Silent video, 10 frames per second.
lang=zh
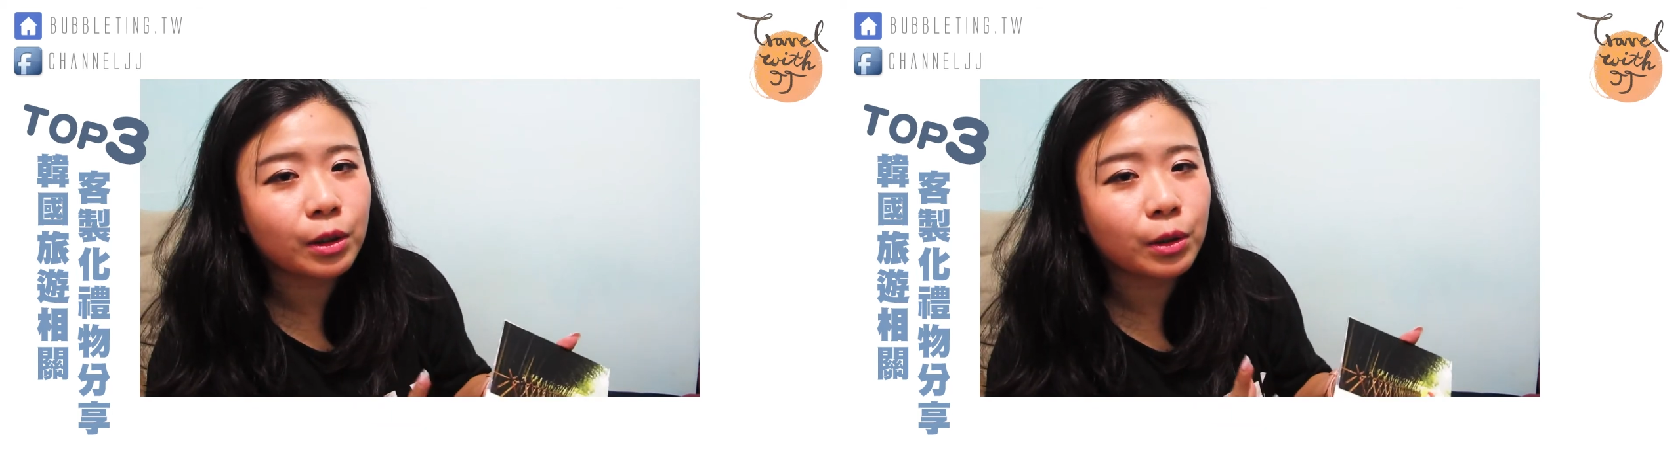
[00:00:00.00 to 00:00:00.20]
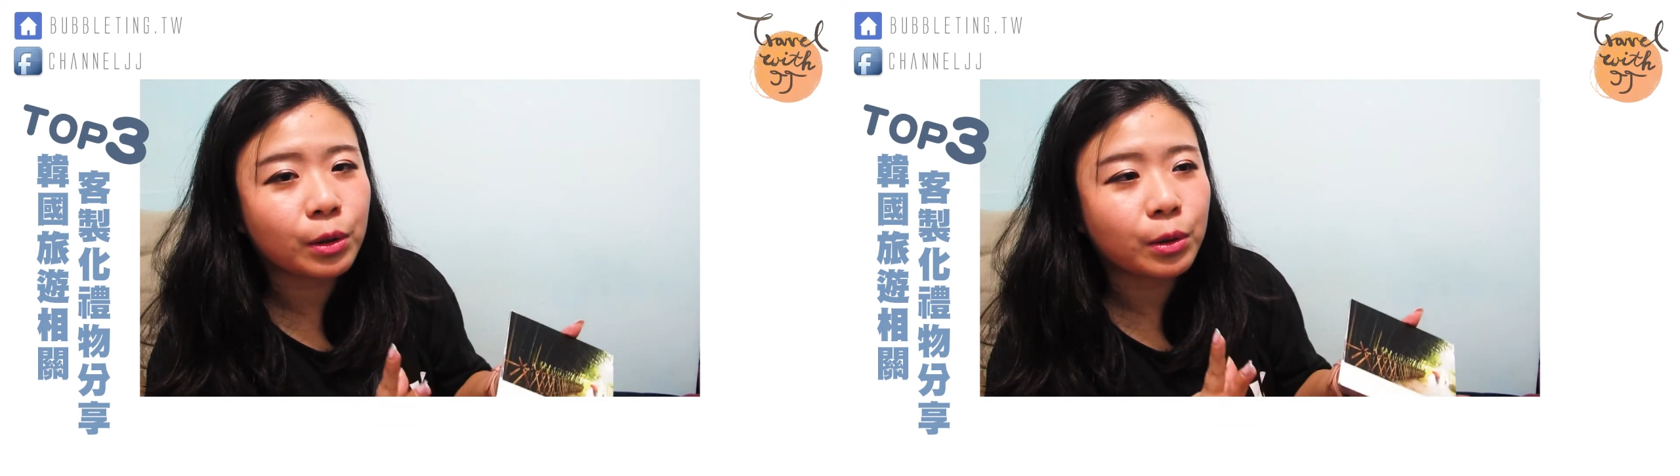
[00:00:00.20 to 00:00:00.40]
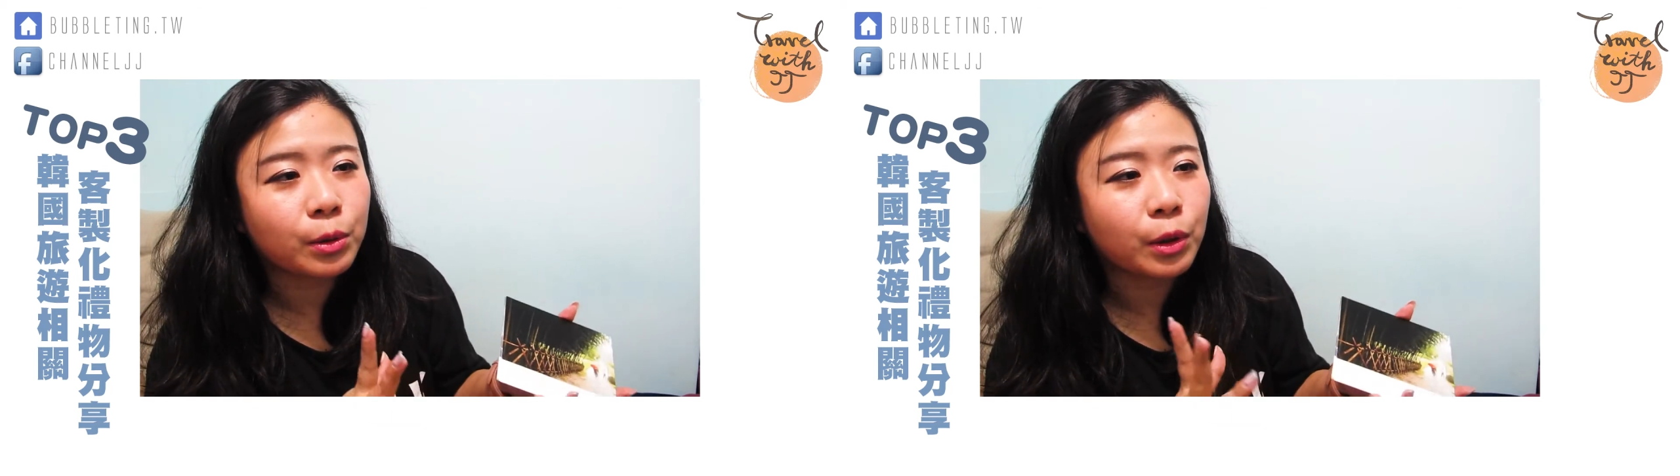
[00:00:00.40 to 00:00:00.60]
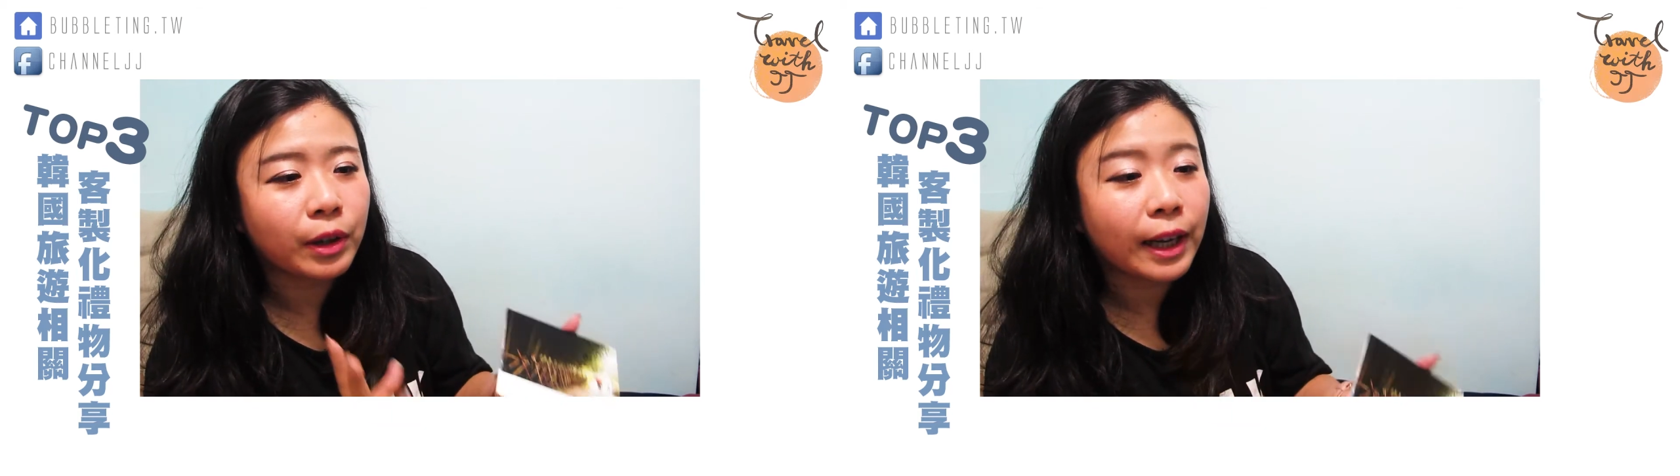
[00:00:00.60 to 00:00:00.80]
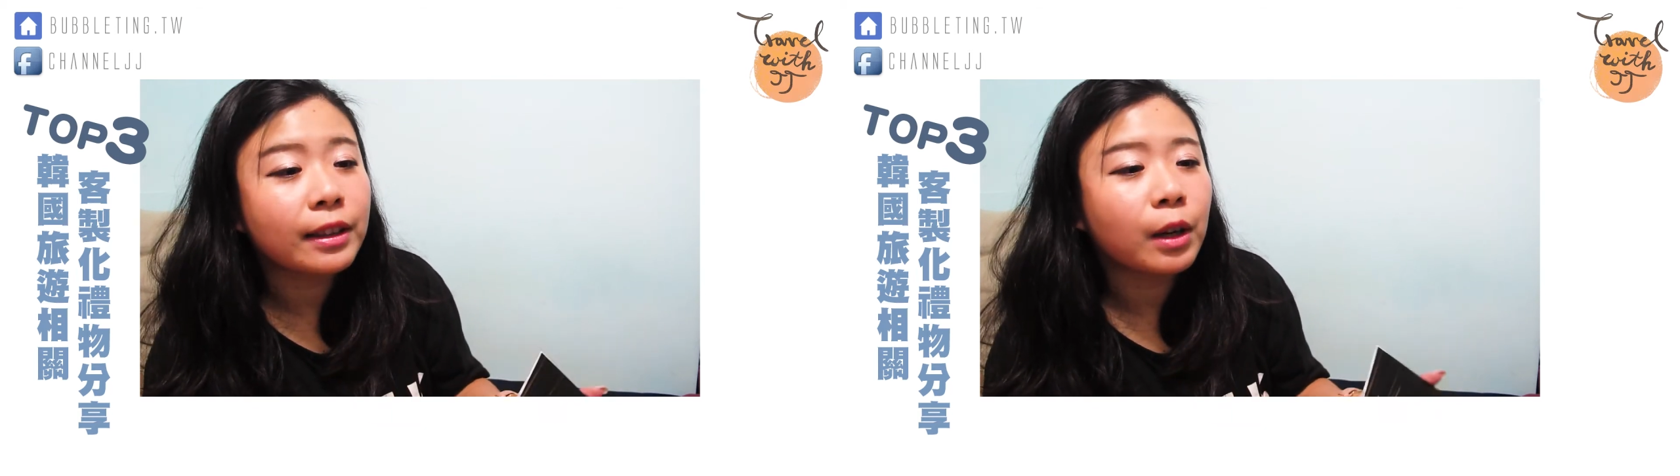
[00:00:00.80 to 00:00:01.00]
有有
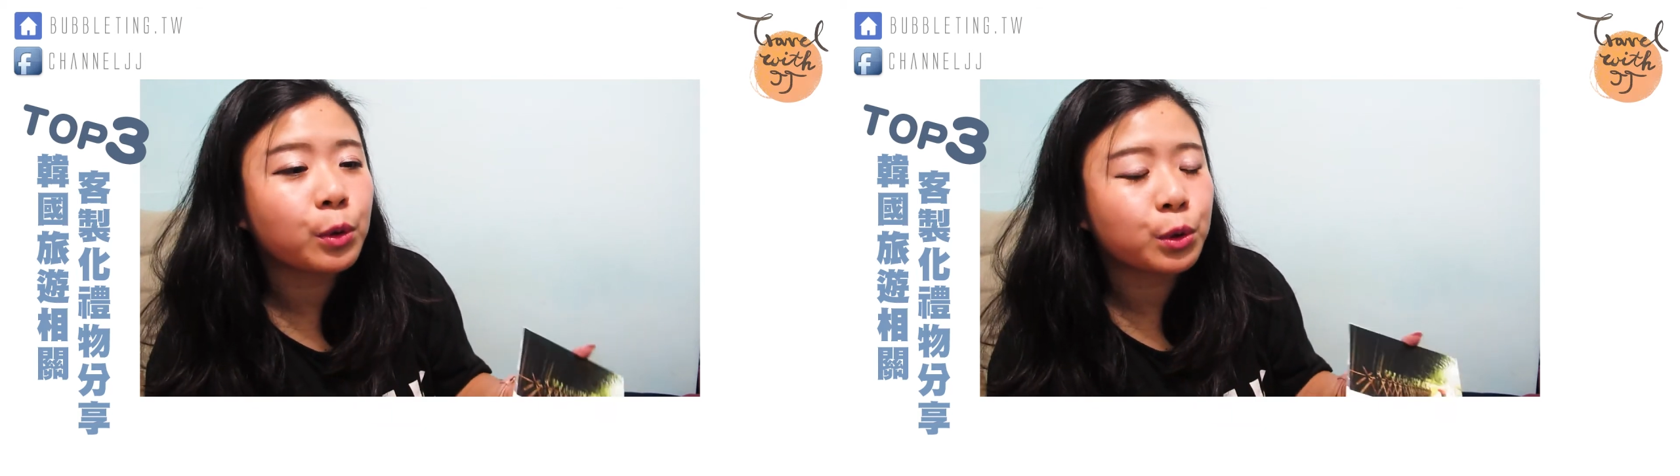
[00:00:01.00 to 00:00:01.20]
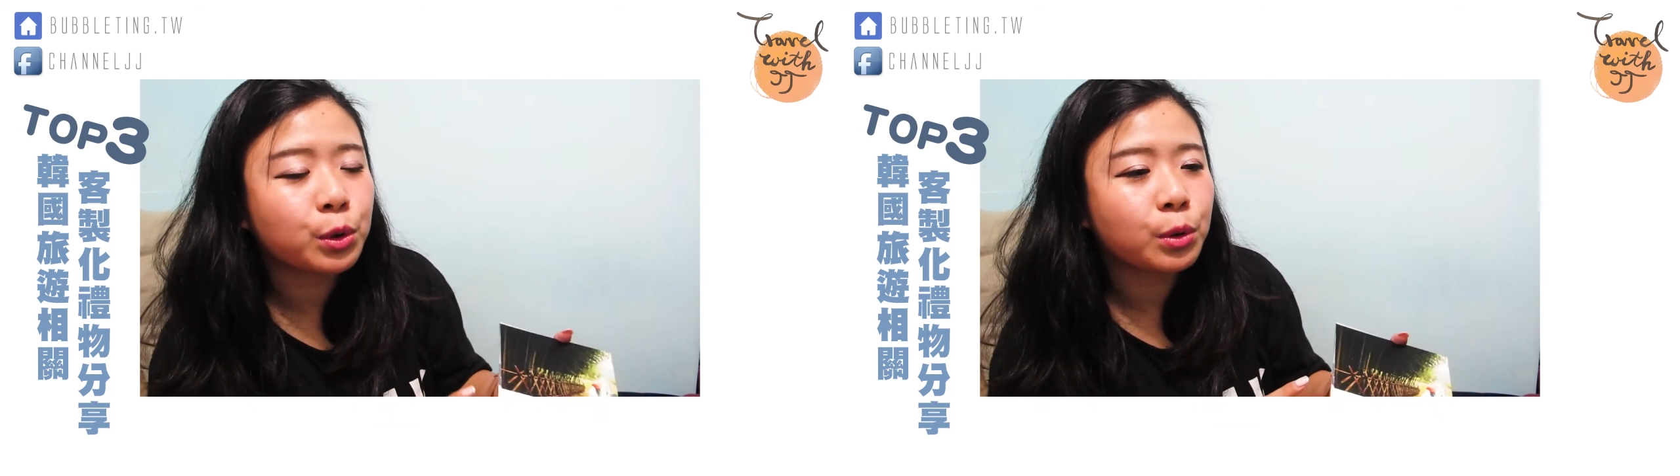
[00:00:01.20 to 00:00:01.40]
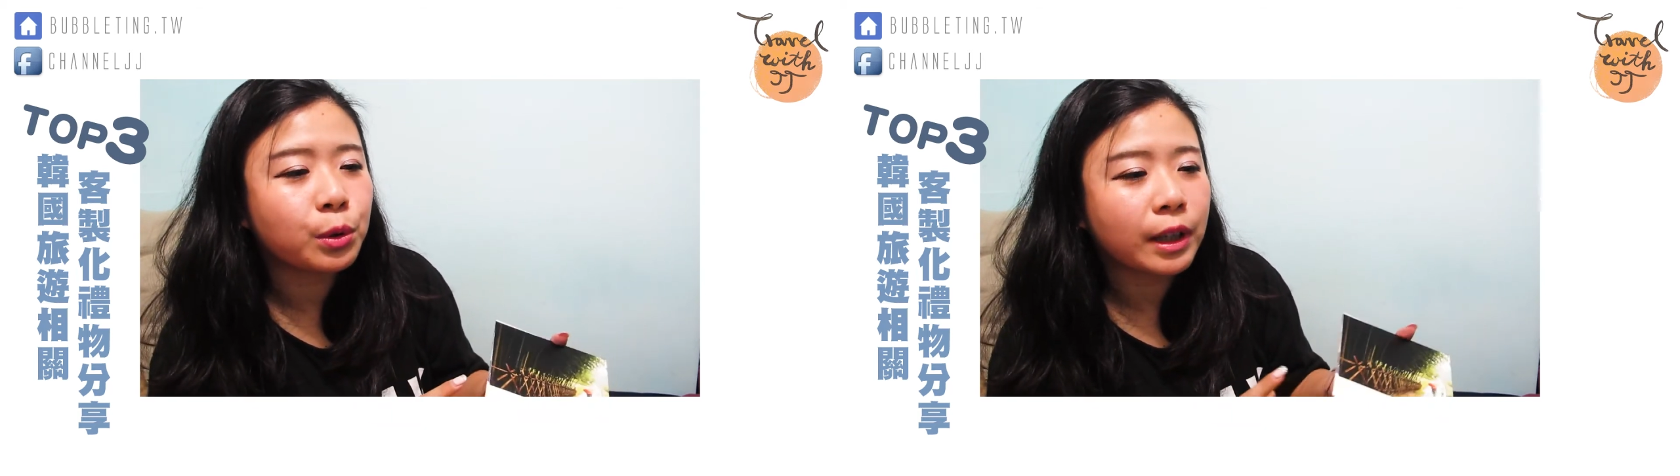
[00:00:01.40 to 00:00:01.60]
看到我就